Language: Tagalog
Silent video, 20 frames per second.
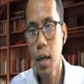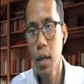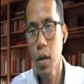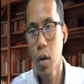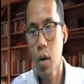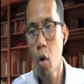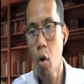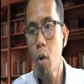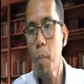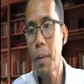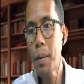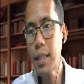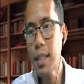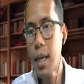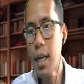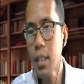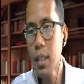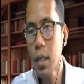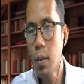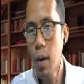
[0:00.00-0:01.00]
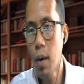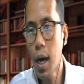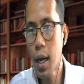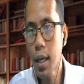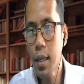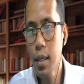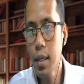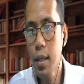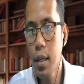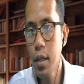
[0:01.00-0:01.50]
Kung
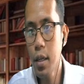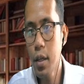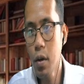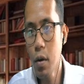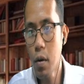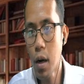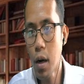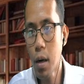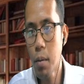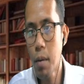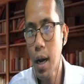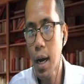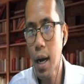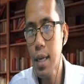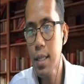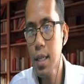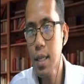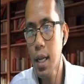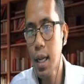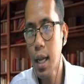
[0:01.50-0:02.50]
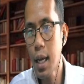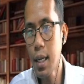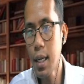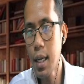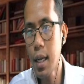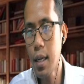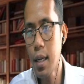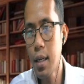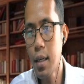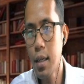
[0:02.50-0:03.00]
patatawarin ninyo ang mga
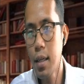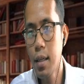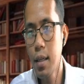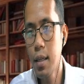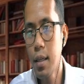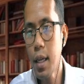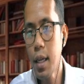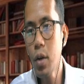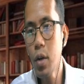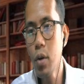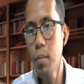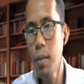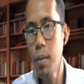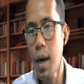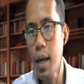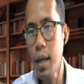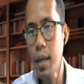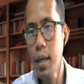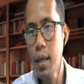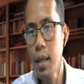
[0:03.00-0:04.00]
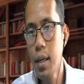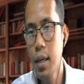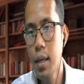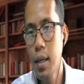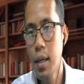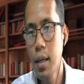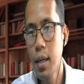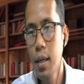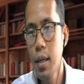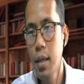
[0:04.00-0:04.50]
kasalanan nino man
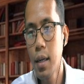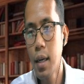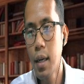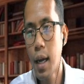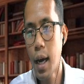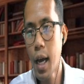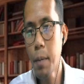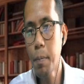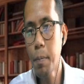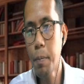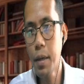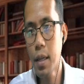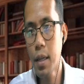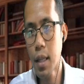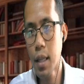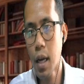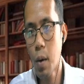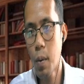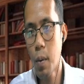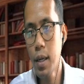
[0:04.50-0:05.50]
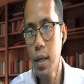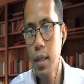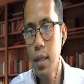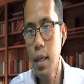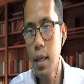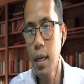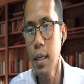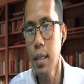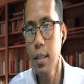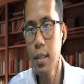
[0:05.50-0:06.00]
ay pinatawad
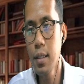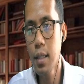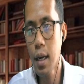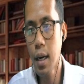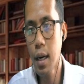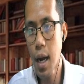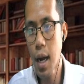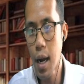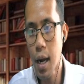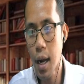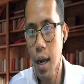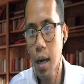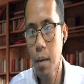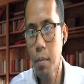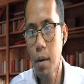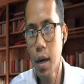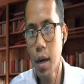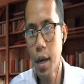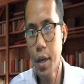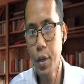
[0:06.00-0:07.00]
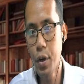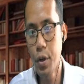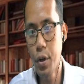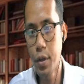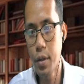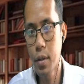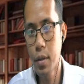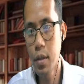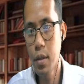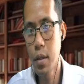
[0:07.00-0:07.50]
na nga ang mga iyon.
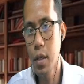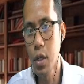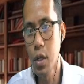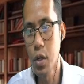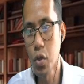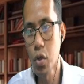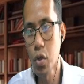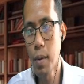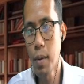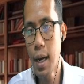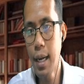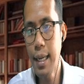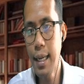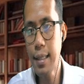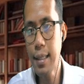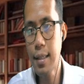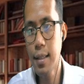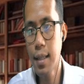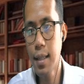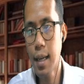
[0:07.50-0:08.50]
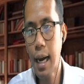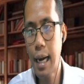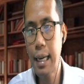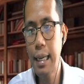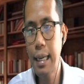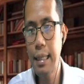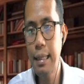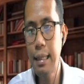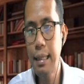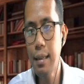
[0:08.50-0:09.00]
Subalit, ang
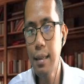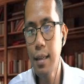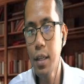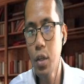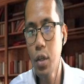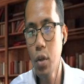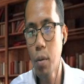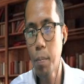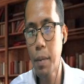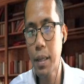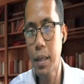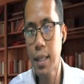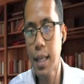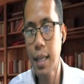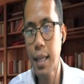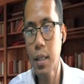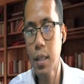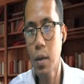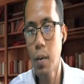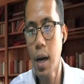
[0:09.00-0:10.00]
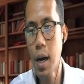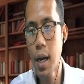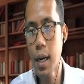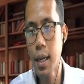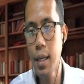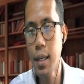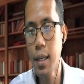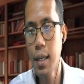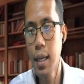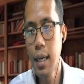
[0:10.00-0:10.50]
hindi ninyo
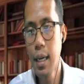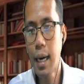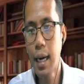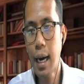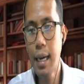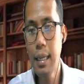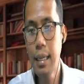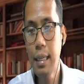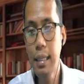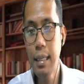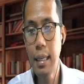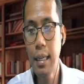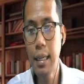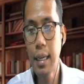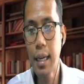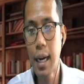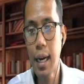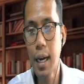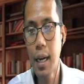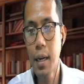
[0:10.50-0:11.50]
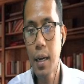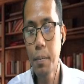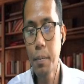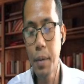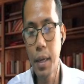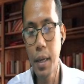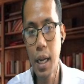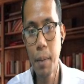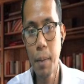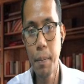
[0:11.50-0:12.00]
patatawarin ay hindi nga
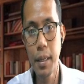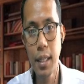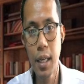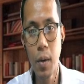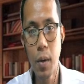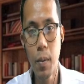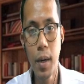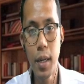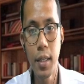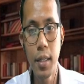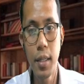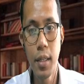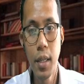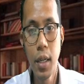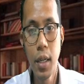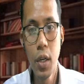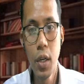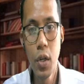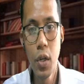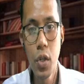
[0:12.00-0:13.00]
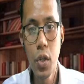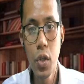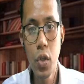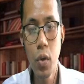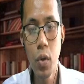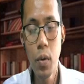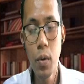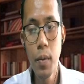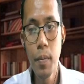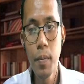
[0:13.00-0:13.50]
pinapatawad.
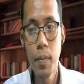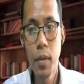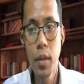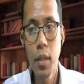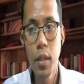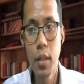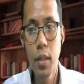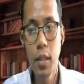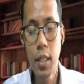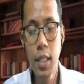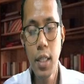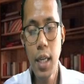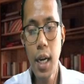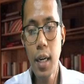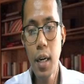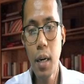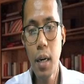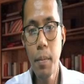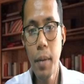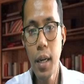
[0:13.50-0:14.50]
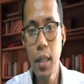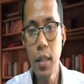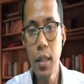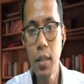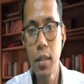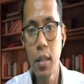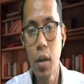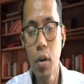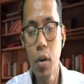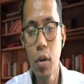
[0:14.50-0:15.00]
So, the sacrament
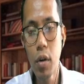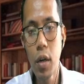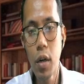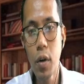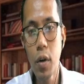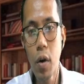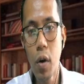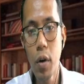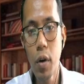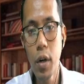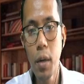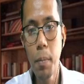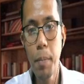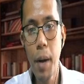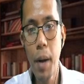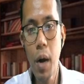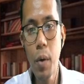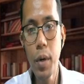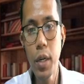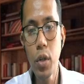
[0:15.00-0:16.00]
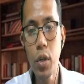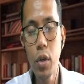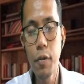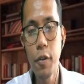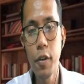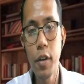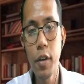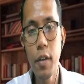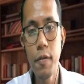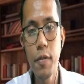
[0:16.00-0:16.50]
or, or, or the power to
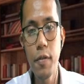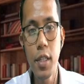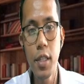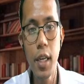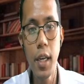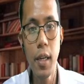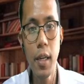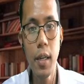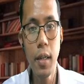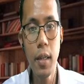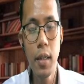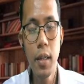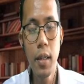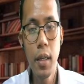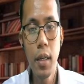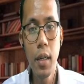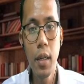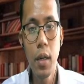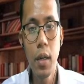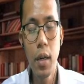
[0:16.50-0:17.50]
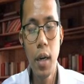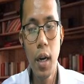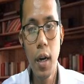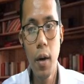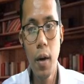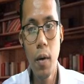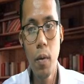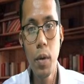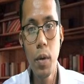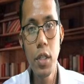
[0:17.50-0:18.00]
forgive sin
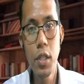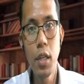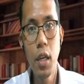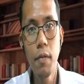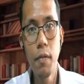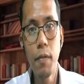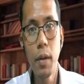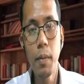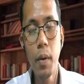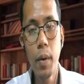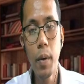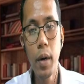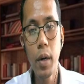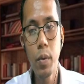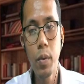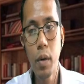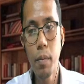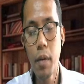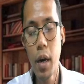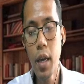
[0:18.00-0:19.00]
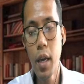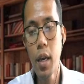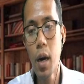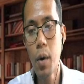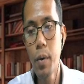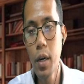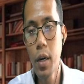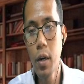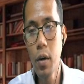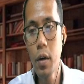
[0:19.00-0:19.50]
uh, was given by our, by
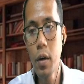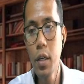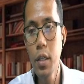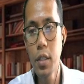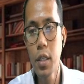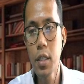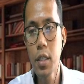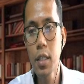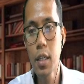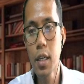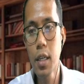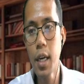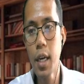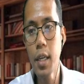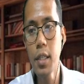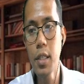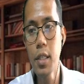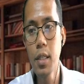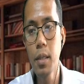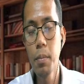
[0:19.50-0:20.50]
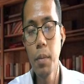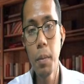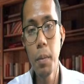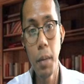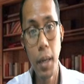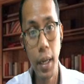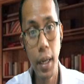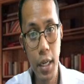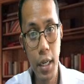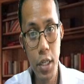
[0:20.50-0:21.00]
our Lord Jesus Christ,
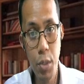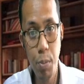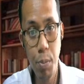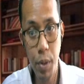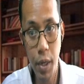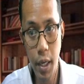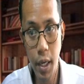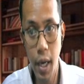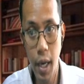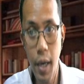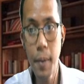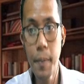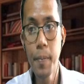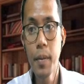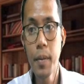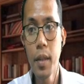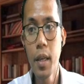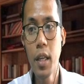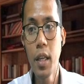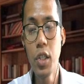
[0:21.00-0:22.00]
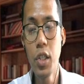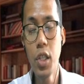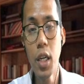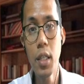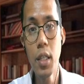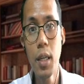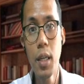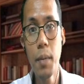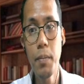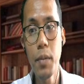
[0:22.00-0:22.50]
biblically speaking, in John
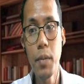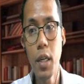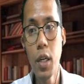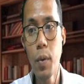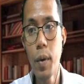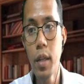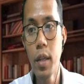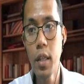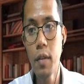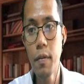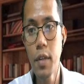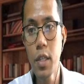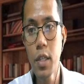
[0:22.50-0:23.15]
chapter 20 verse